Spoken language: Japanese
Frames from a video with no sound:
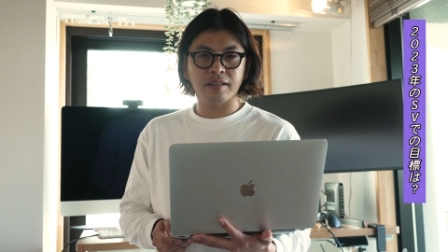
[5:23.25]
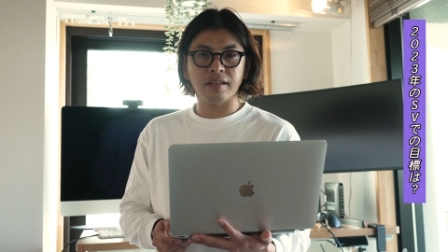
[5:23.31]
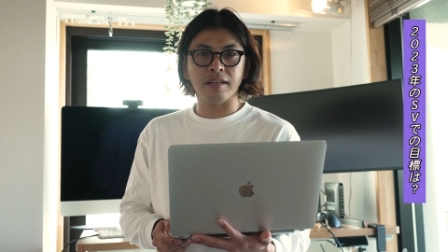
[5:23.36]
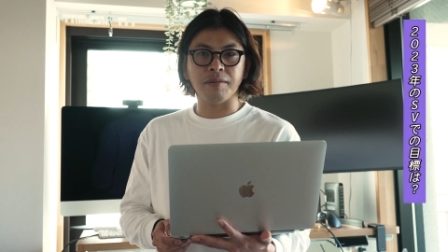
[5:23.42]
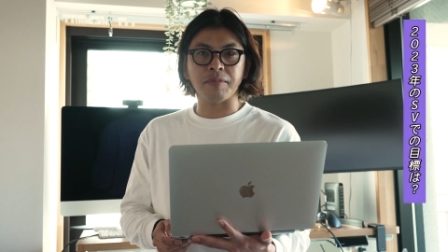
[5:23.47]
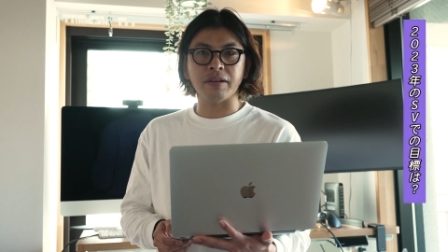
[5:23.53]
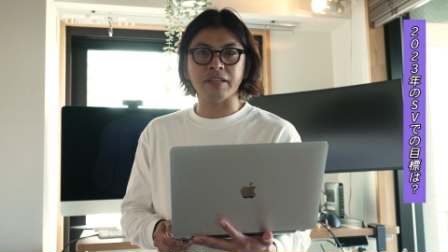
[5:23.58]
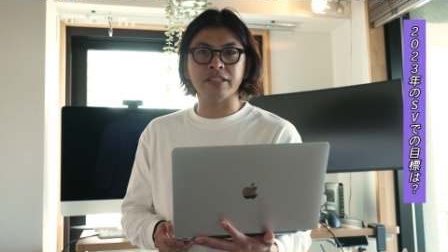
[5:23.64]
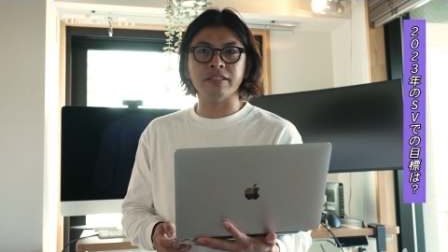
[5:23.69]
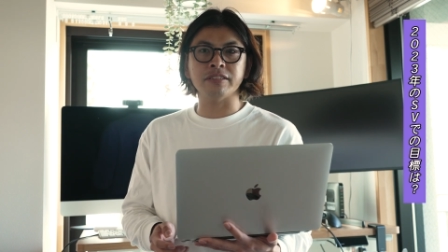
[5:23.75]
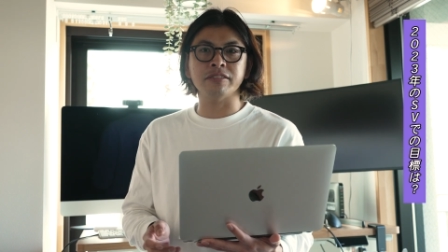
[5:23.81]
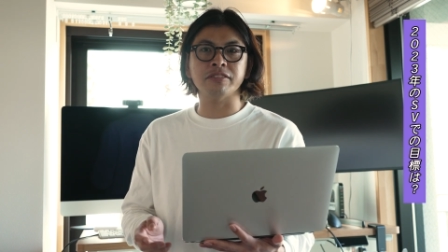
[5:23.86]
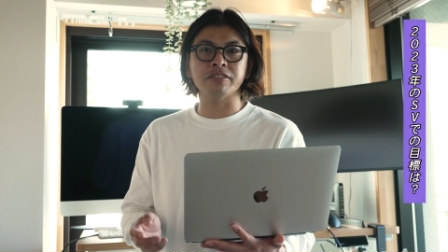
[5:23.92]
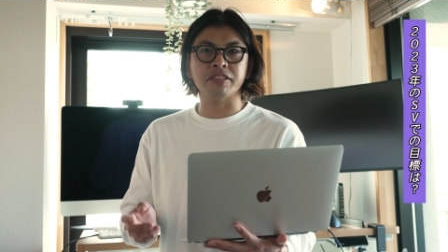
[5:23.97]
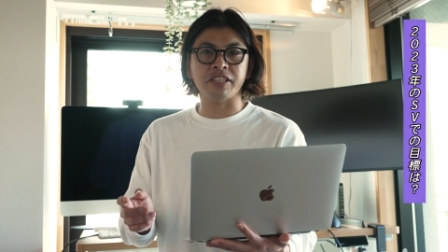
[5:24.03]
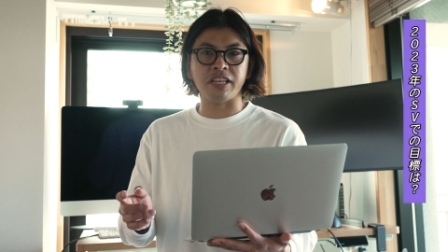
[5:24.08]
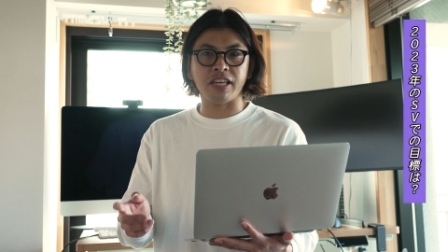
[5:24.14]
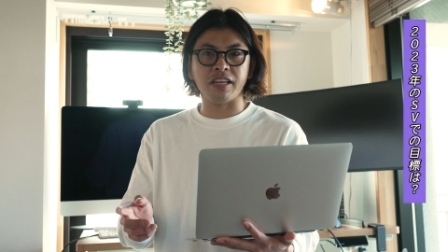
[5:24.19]
えー、まあ、引き
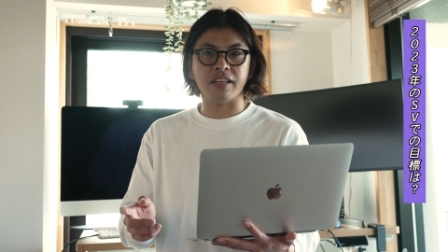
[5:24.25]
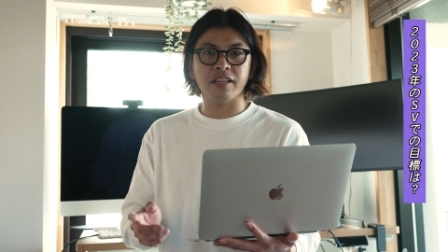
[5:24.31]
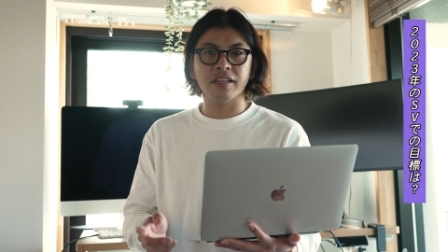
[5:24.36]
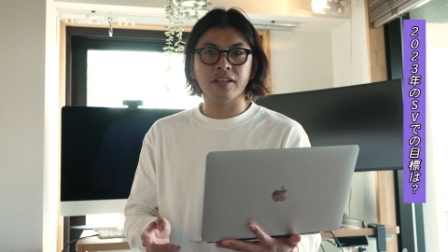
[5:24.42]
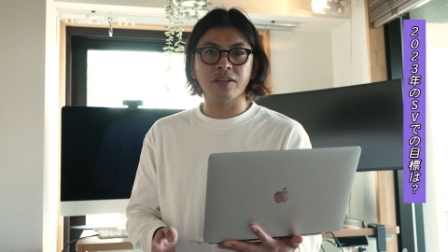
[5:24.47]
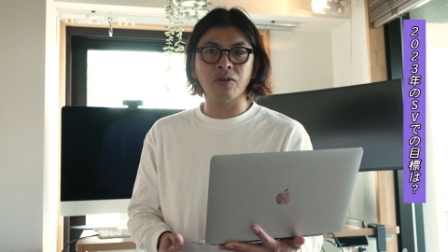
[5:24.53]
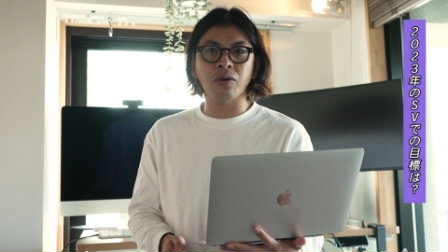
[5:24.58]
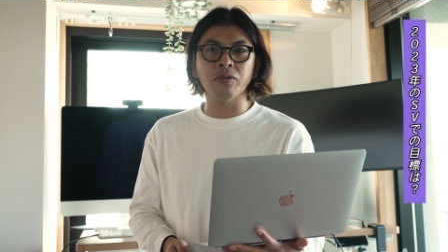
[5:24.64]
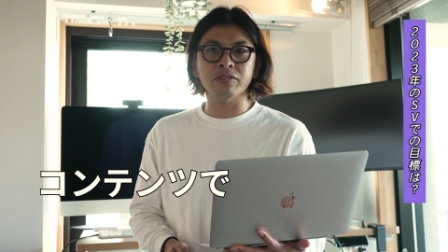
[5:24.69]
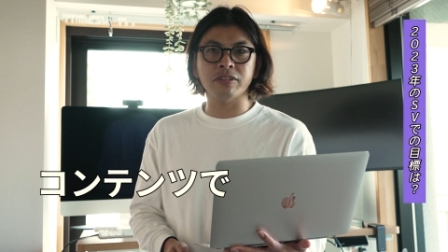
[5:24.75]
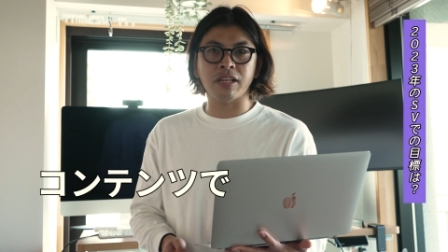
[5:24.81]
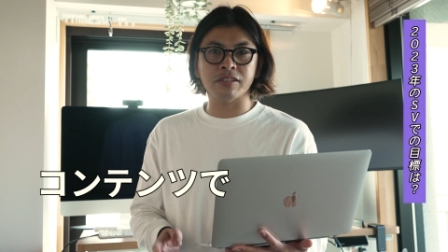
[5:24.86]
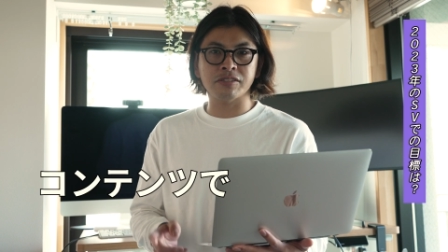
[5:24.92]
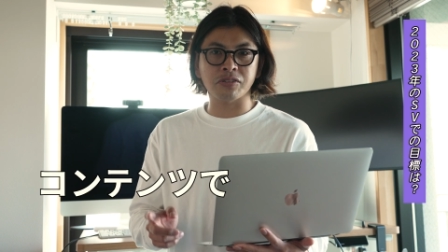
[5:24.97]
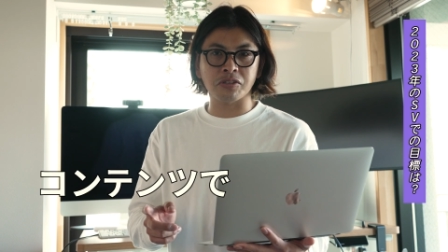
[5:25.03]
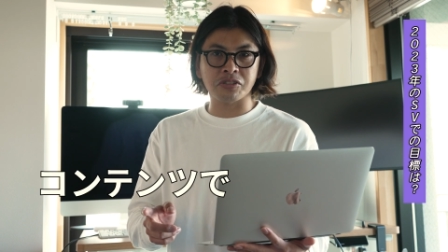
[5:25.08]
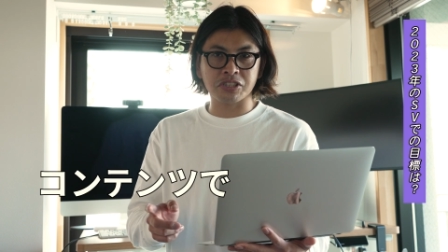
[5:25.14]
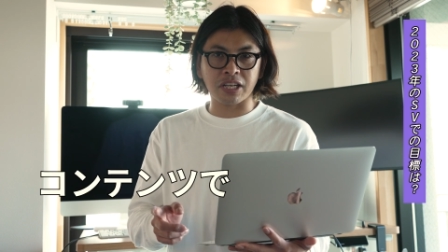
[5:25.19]
続き、
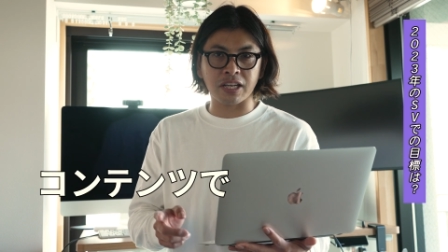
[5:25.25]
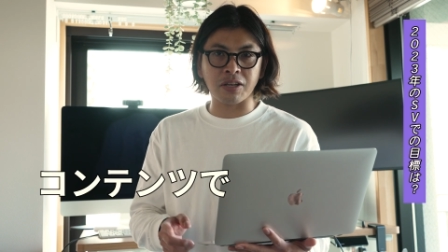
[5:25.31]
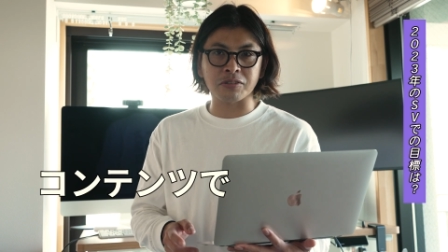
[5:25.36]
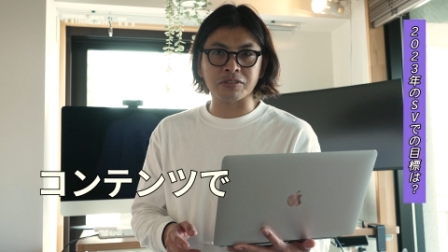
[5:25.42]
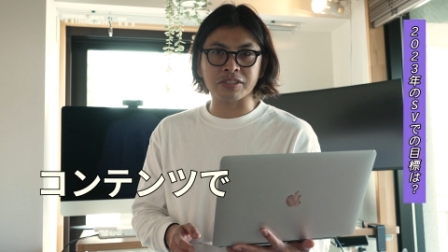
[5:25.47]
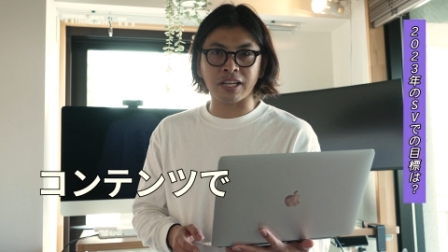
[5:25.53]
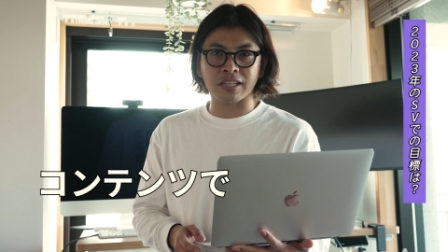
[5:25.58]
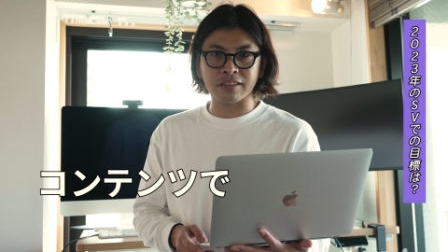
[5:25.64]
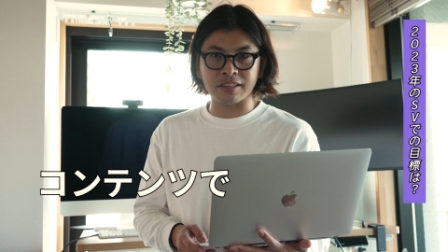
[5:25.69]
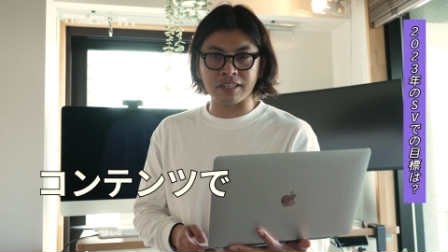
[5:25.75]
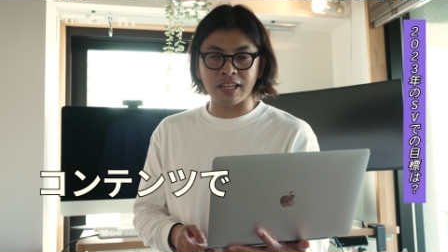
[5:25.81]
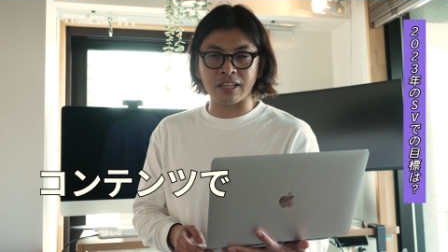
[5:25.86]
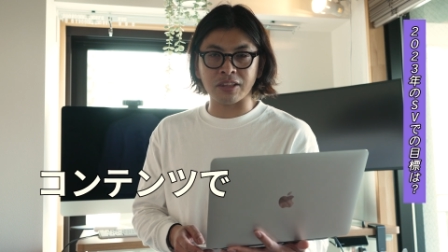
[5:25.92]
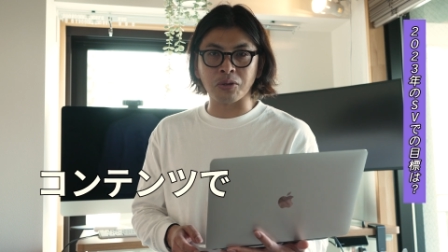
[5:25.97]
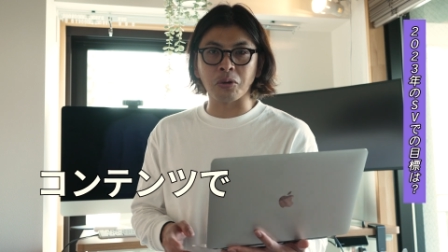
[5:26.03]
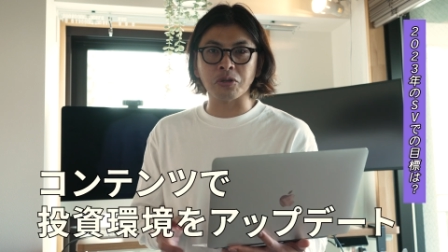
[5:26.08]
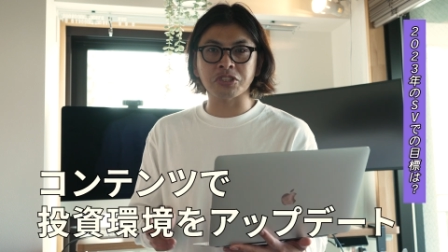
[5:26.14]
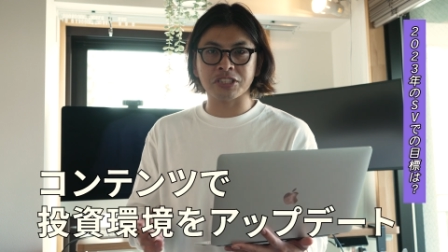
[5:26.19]
コンテンツの力を使って
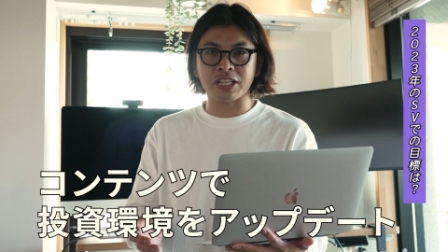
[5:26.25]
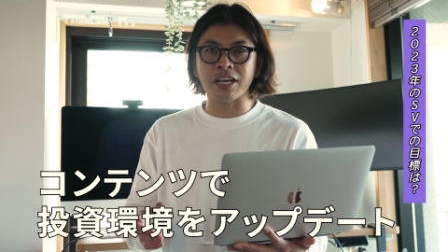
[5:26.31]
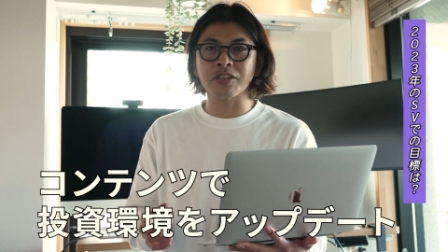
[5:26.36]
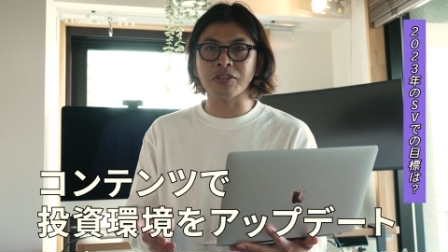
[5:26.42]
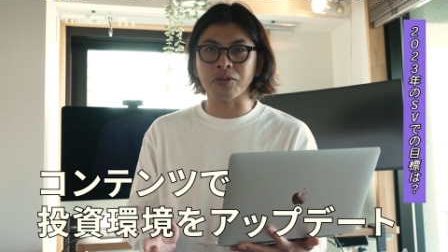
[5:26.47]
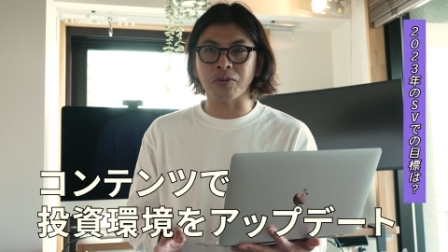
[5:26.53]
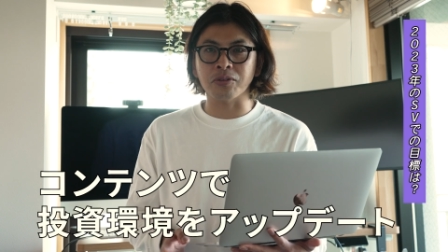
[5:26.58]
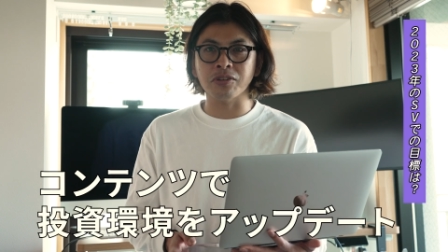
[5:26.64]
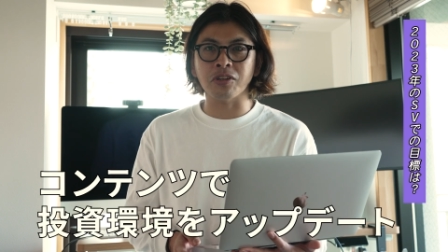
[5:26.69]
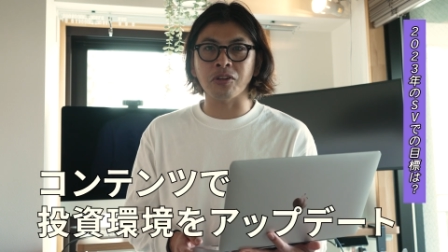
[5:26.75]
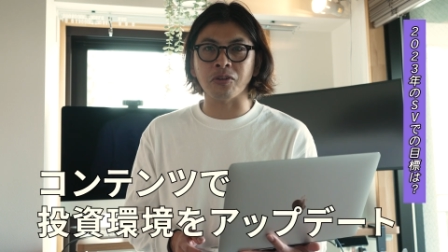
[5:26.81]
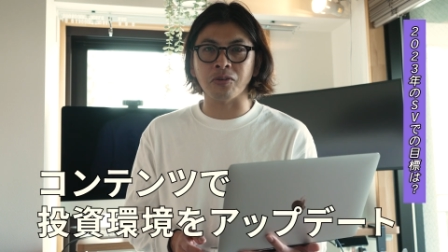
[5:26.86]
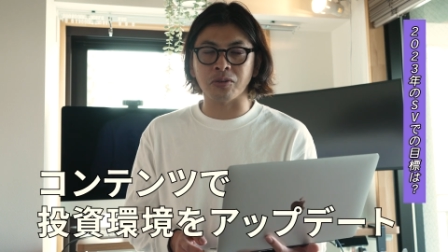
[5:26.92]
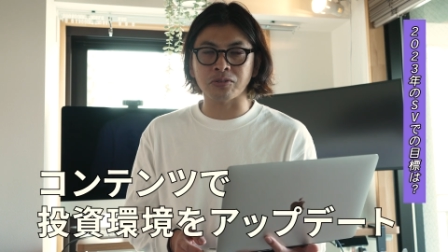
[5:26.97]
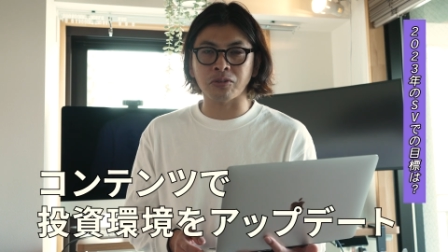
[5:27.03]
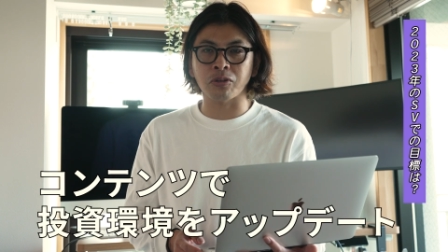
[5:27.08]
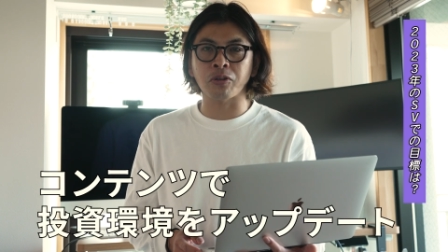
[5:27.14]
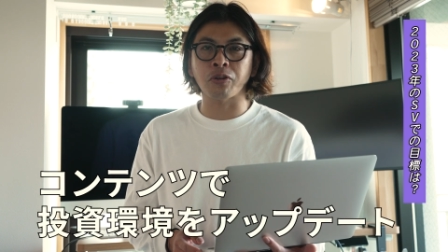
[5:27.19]
投資環境っていうの
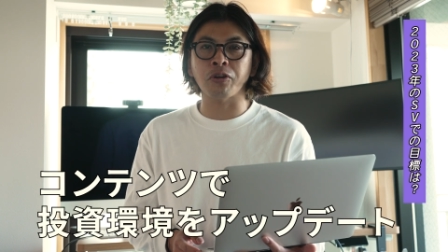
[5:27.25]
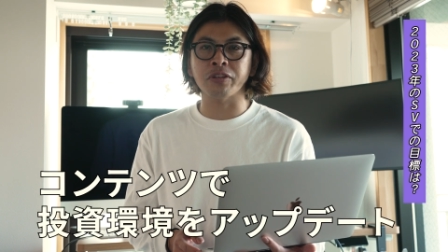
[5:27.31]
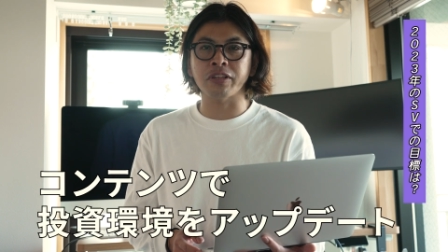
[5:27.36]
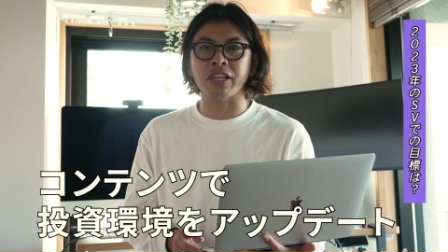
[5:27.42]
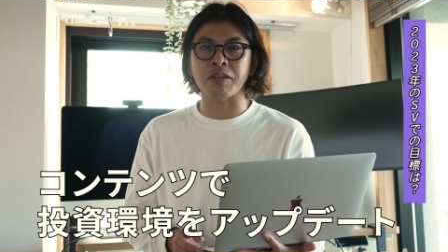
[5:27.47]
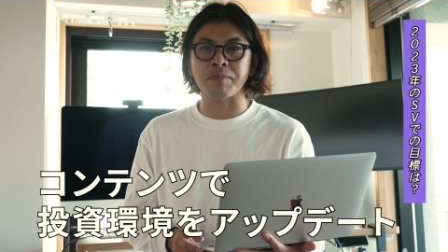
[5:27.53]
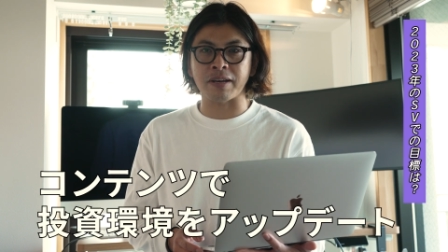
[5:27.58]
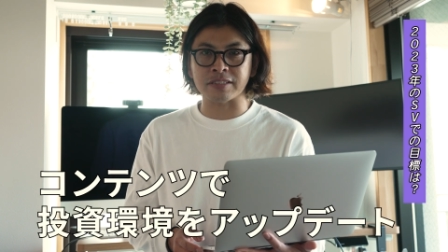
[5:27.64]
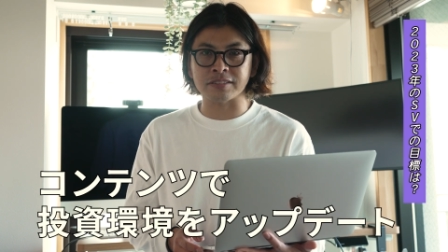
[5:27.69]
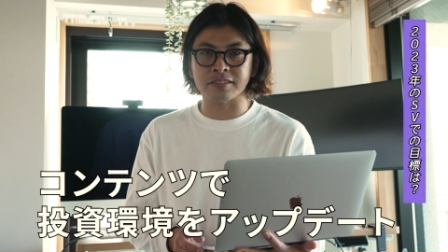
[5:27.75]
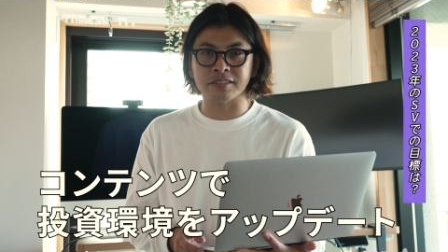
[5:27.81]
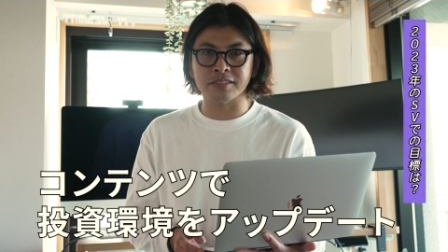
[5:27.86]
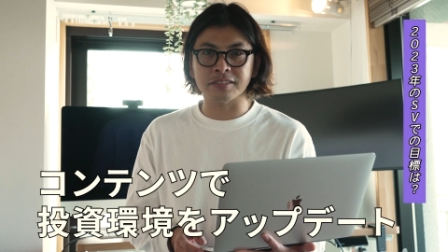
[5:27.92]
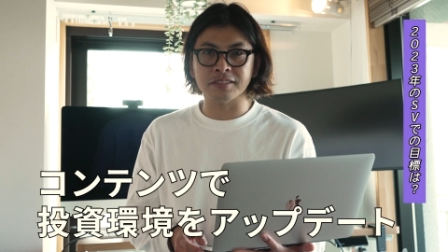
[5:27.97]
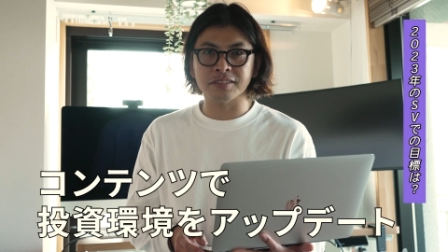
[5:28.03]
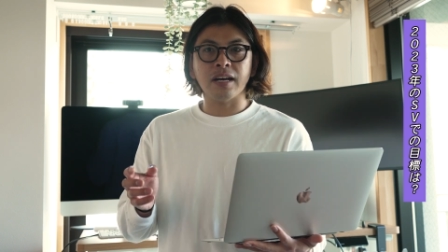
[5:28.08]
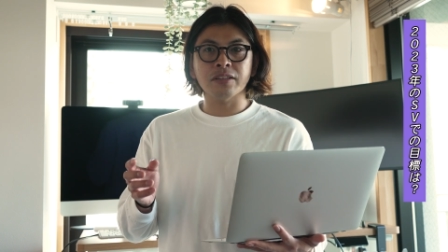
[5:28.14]
を整えていきます。